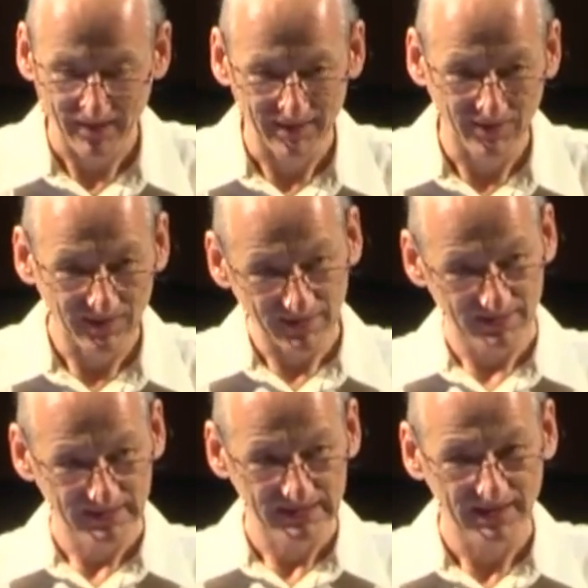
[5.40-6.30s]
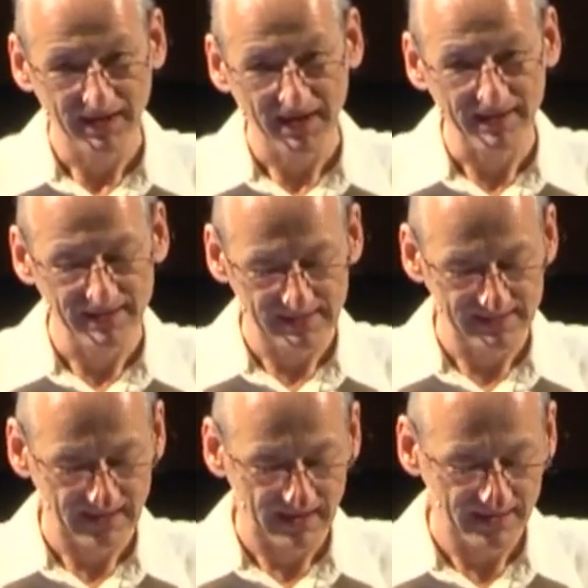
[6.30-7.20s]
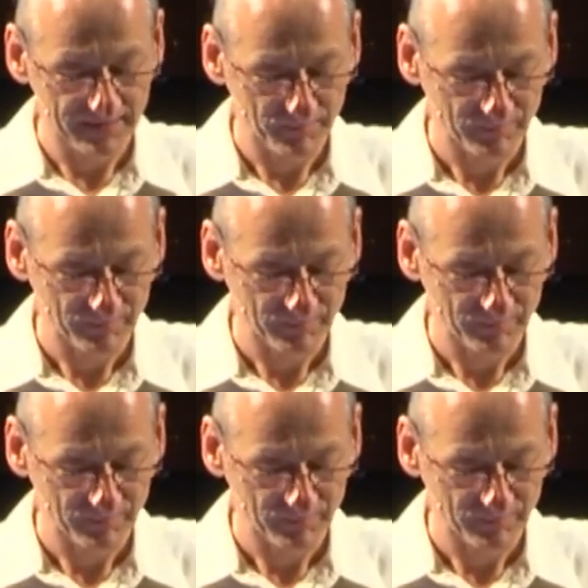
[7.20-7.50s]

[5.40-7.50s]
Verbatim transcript: auch in den anderen Sälen.